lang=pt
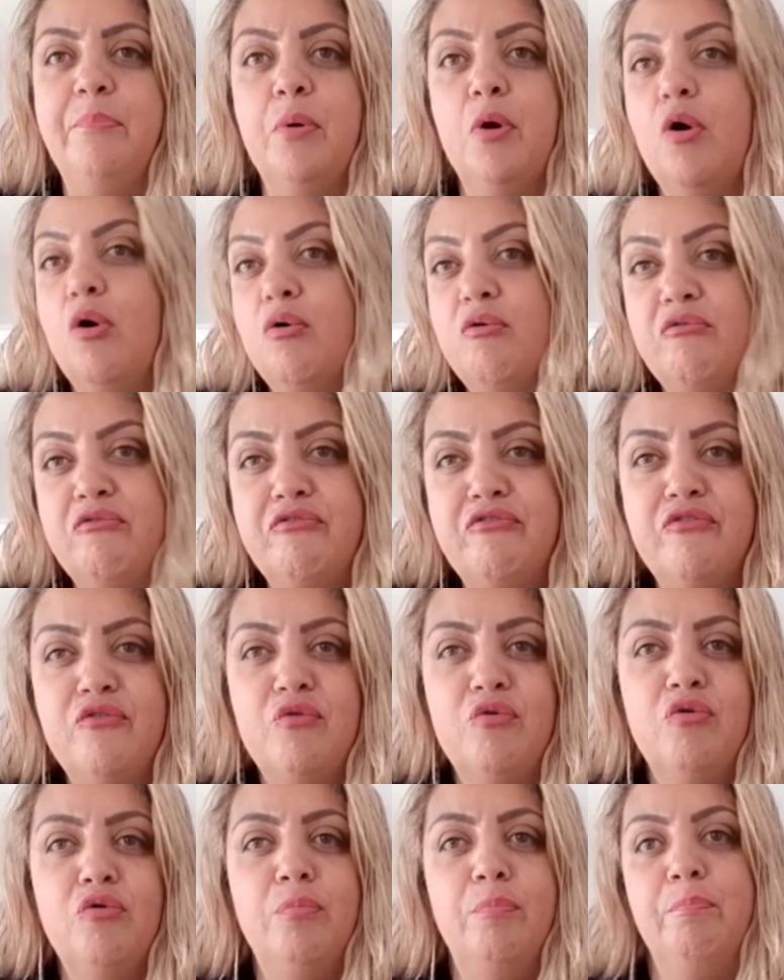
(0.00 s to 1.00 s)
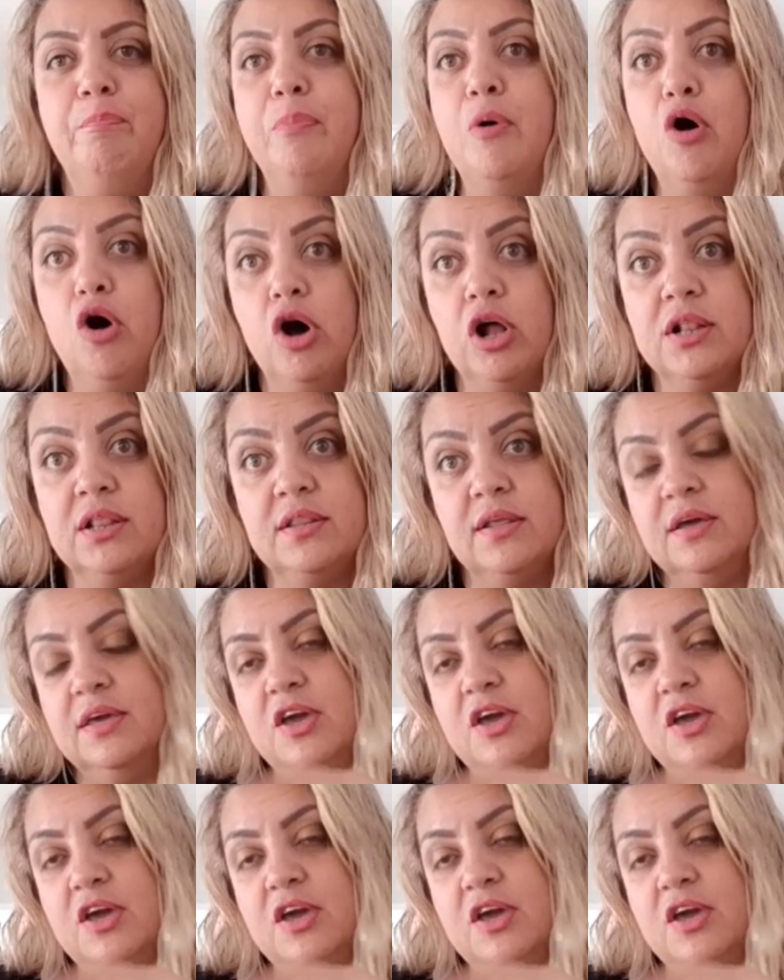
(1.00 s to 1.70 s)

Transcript: polvo, porta,